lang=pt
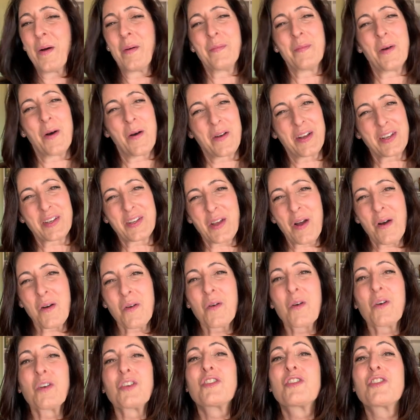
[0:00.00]
Bom, é só
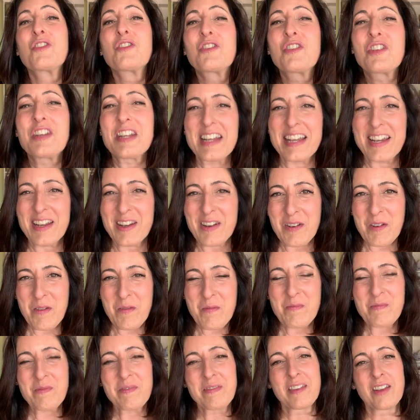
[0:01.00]
um
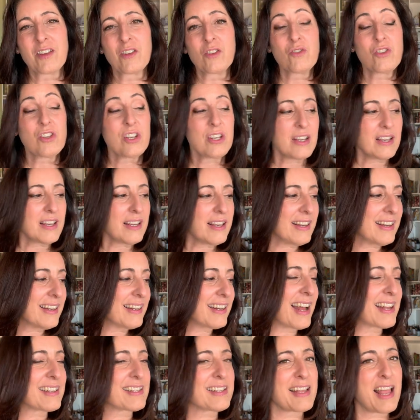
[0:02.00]
gostinho de
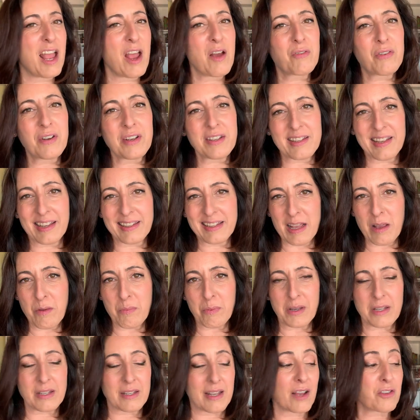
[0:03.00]
Nas Névoas da
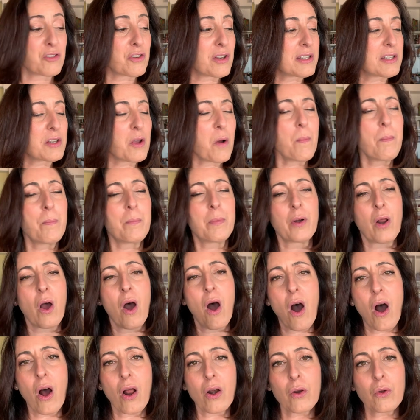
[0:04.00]
Tempestade, esse é o
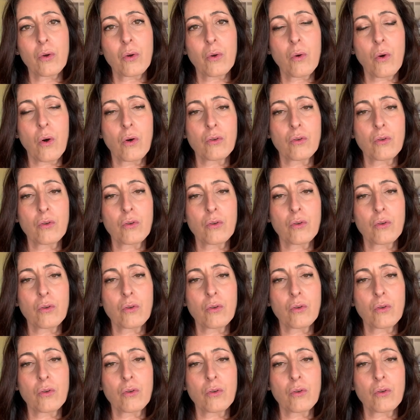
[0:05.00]
prólogo,